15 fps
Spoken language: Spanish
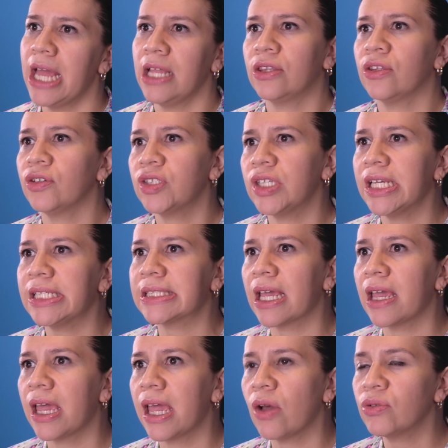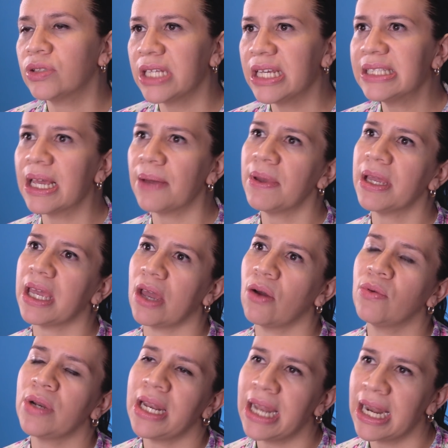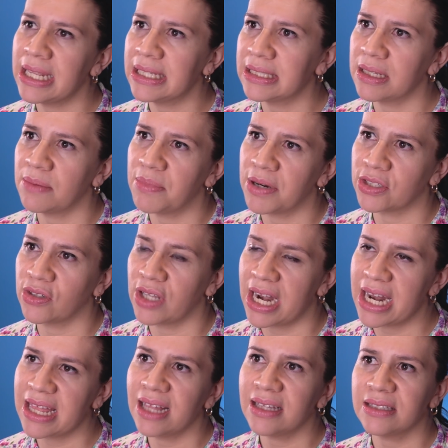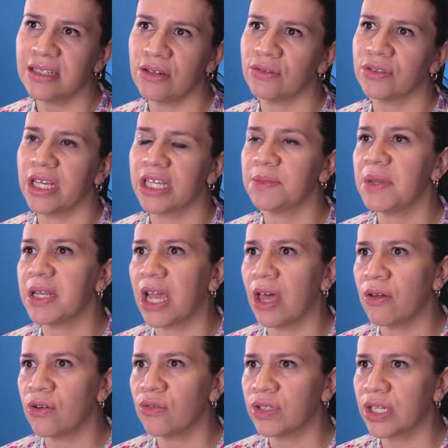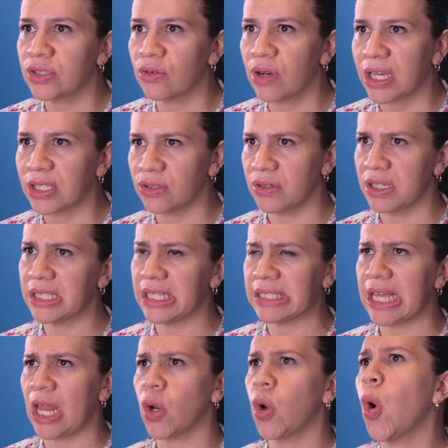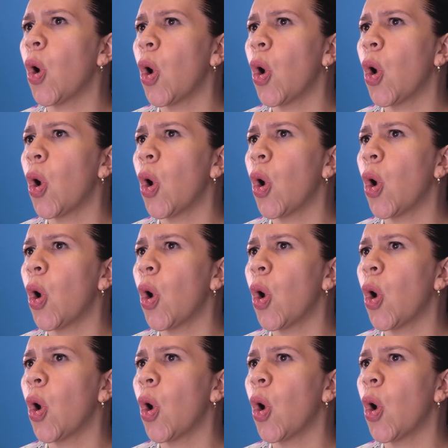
Entonces, eh, ustedes saben que un análisis de personalidad, se los he explicado en otras ocasiones, es algo